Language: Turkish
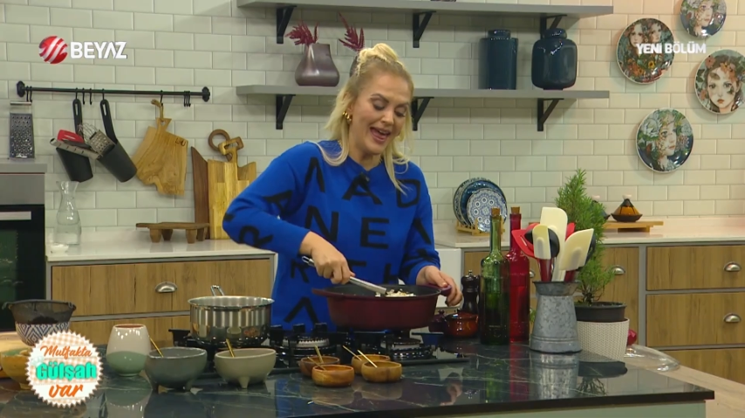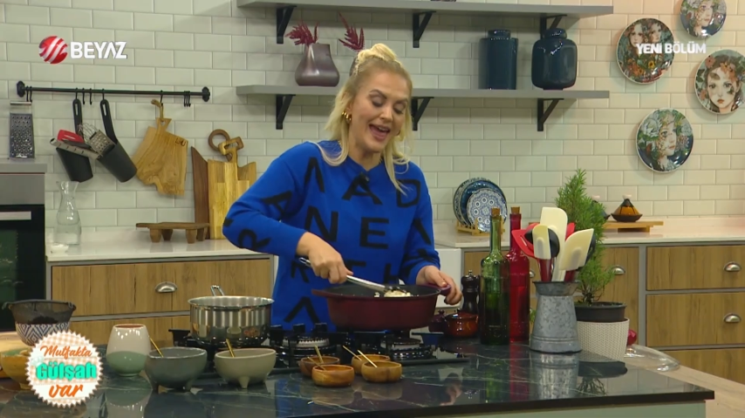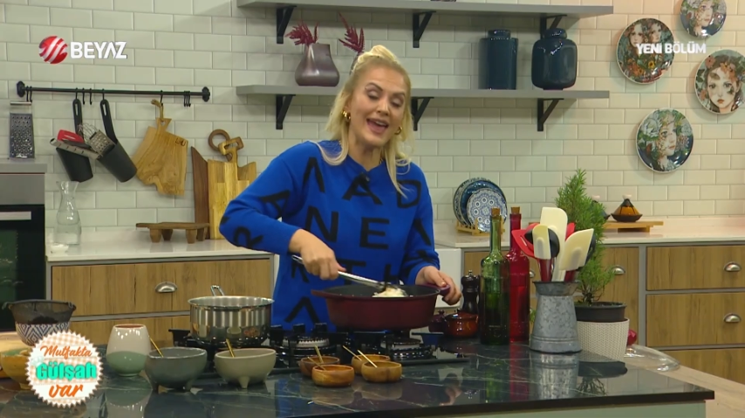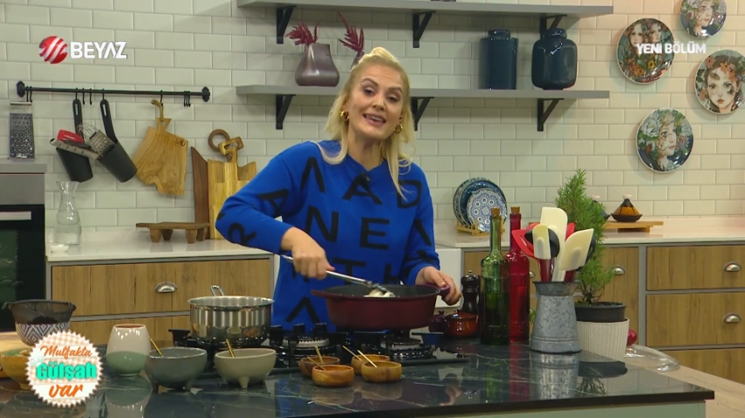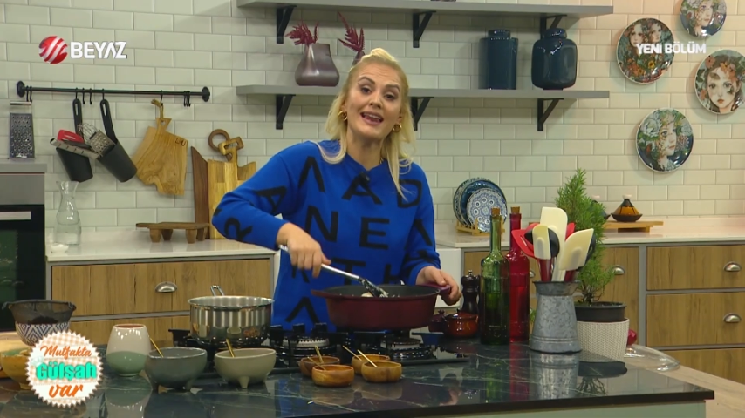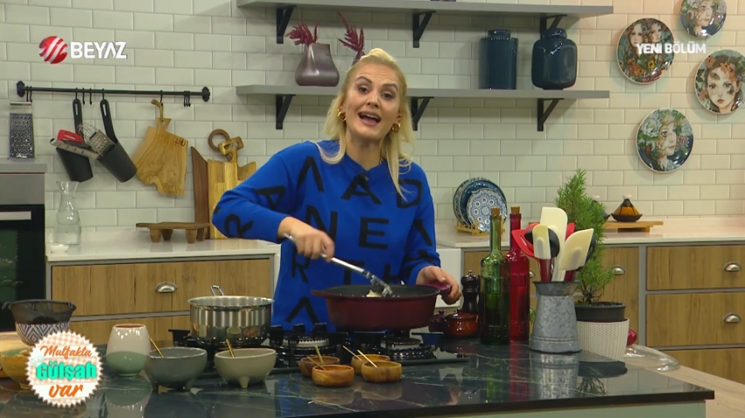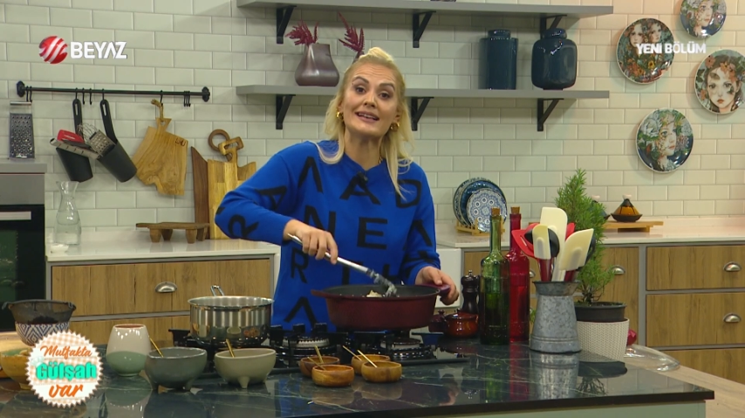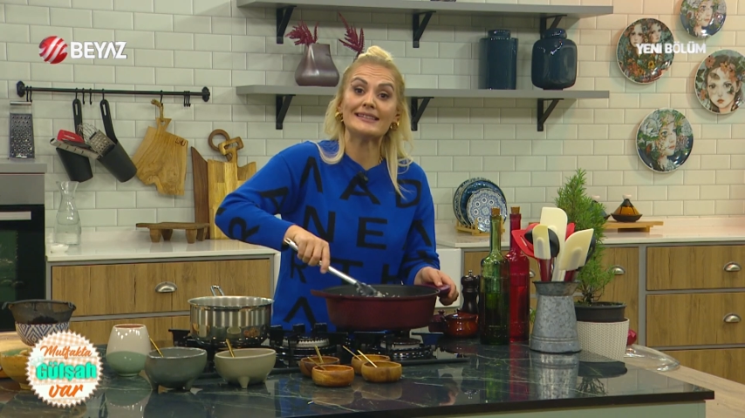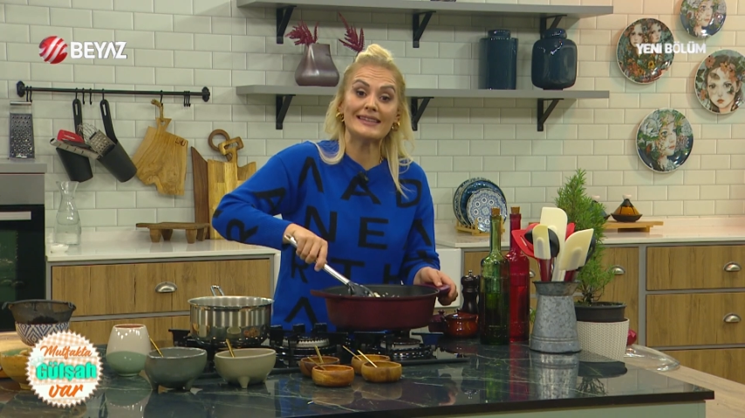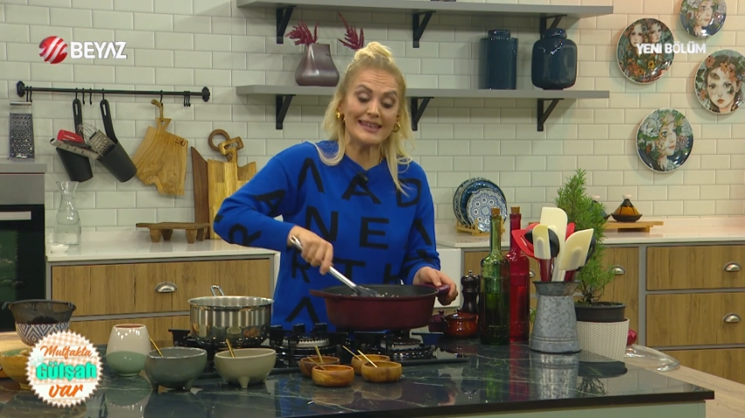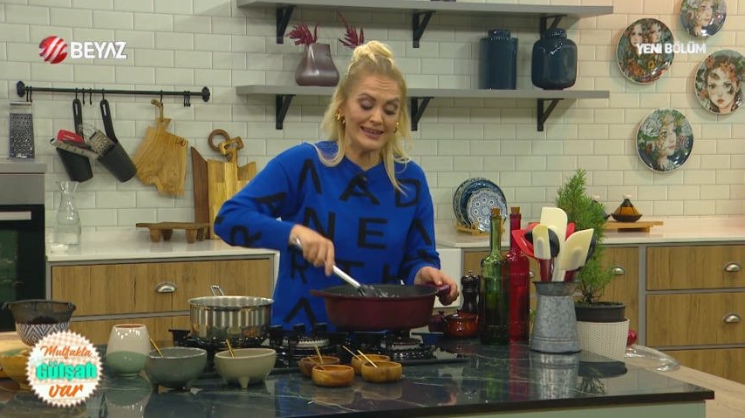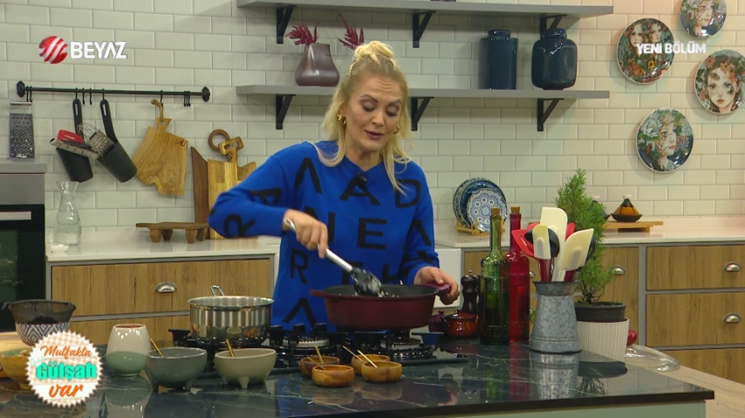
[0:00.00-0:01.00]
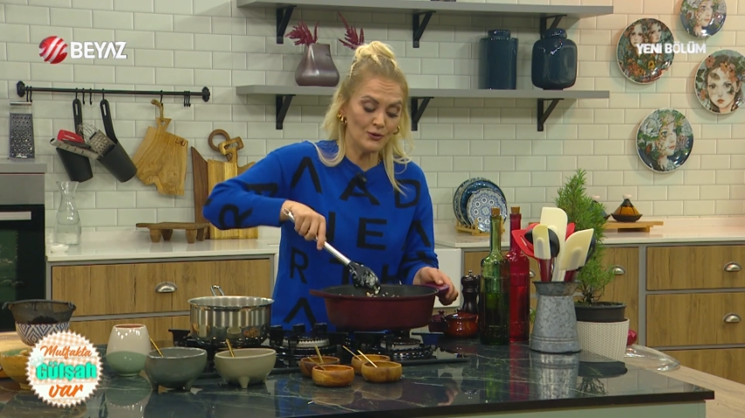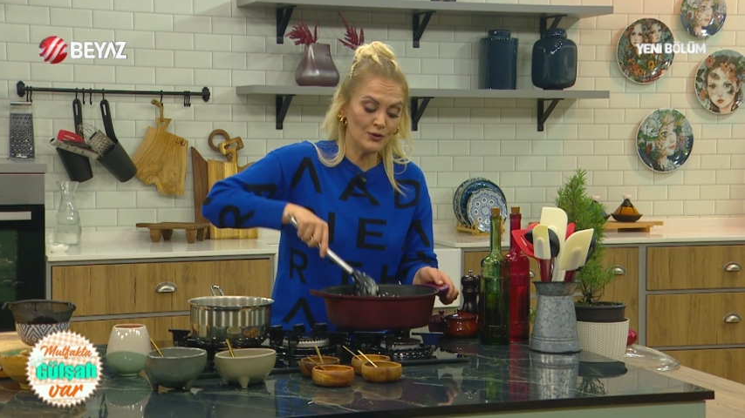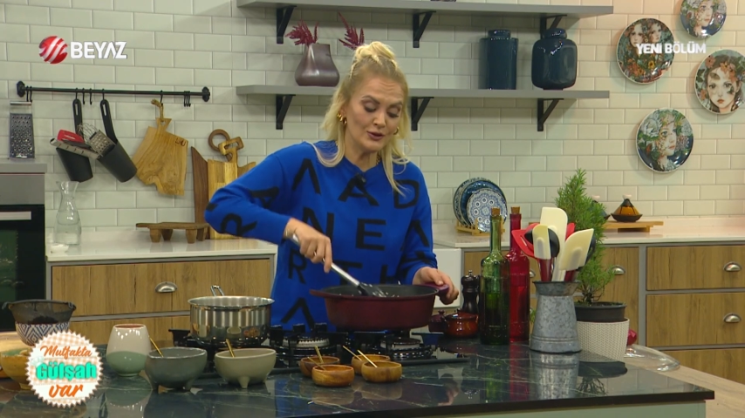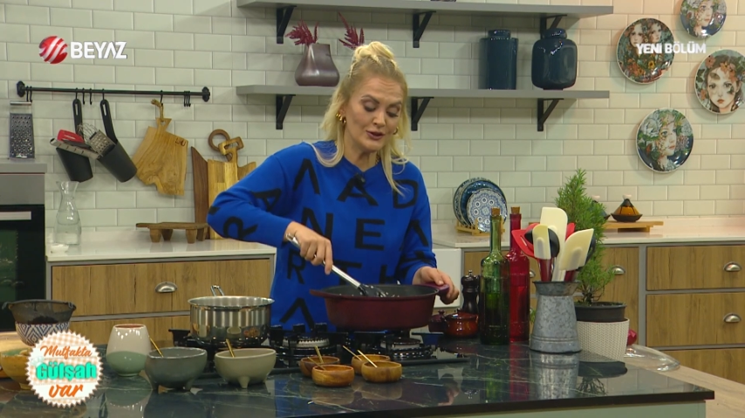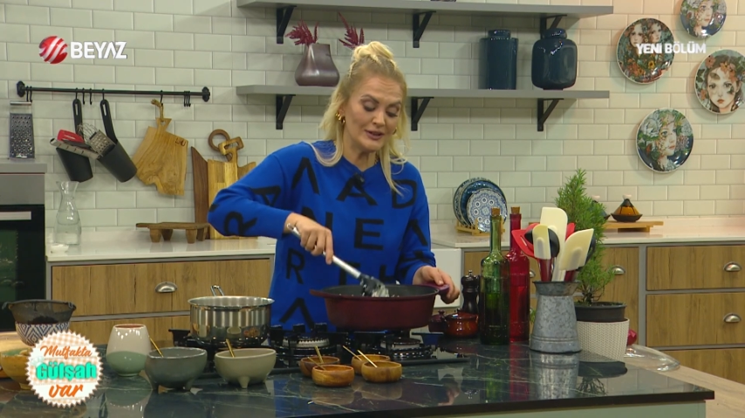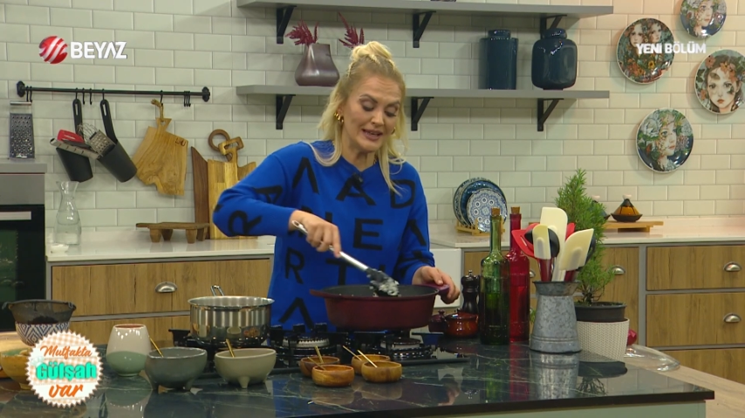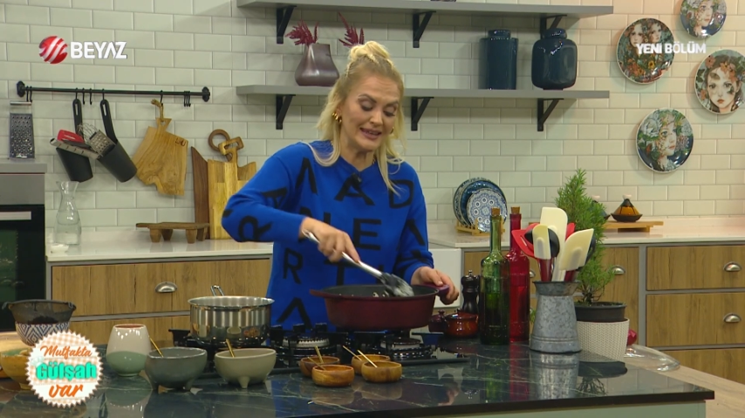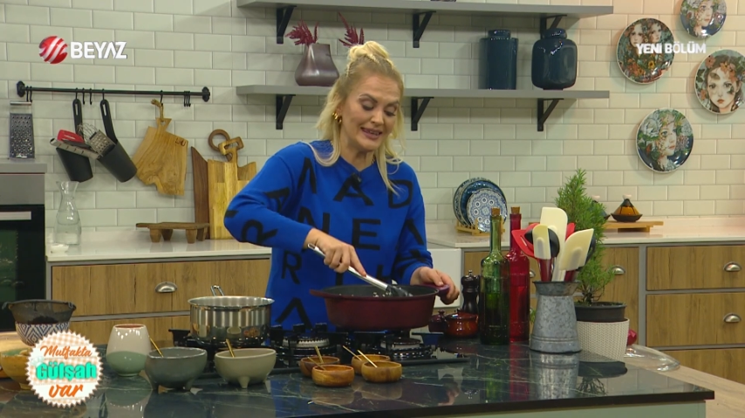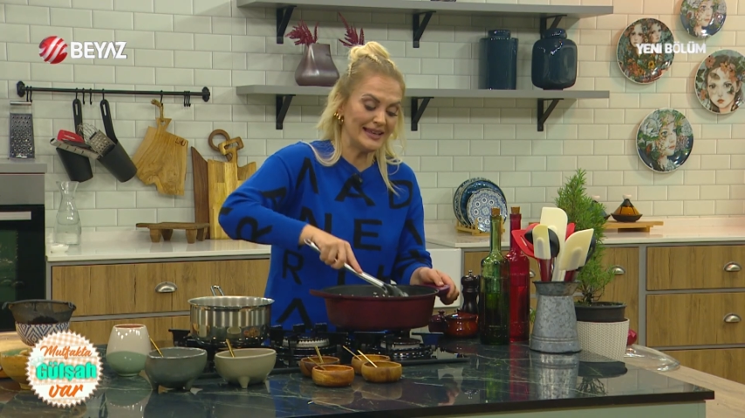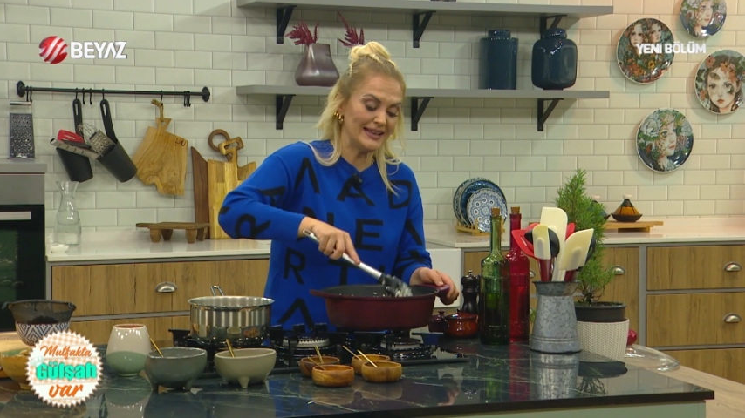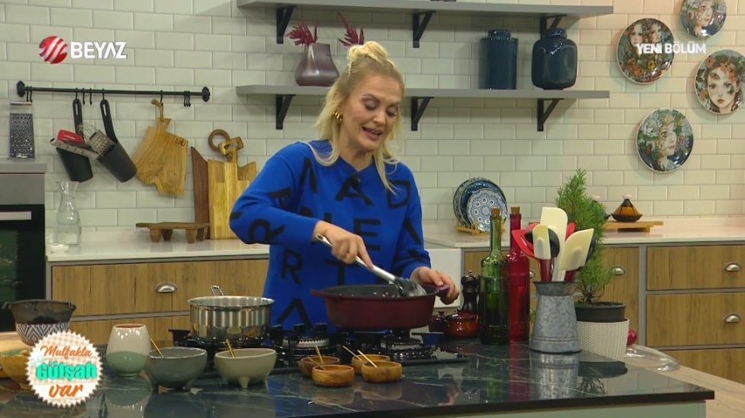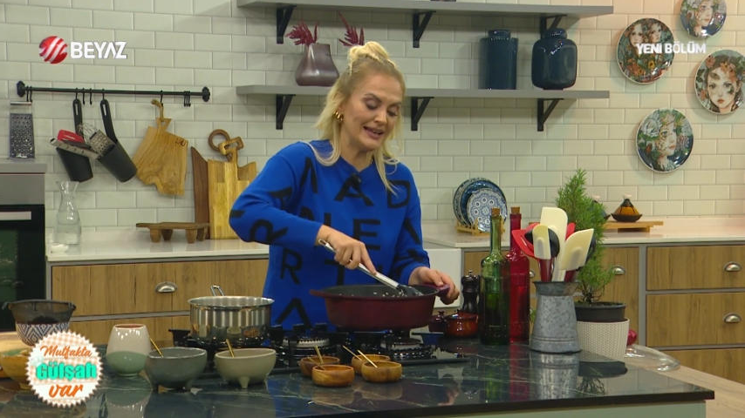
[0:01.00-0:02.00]
En az 2-3
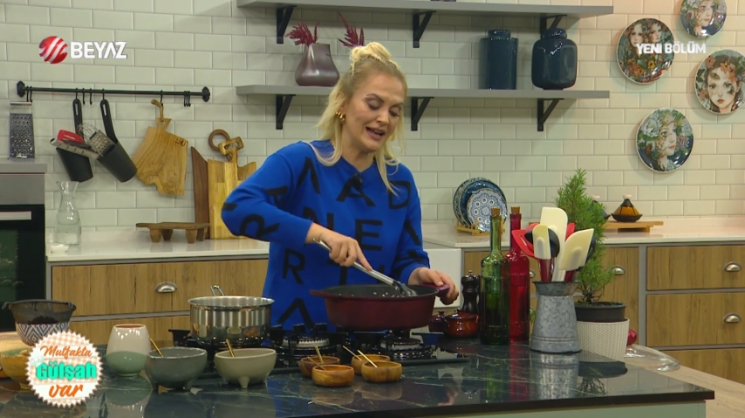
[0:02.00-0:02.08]
dakika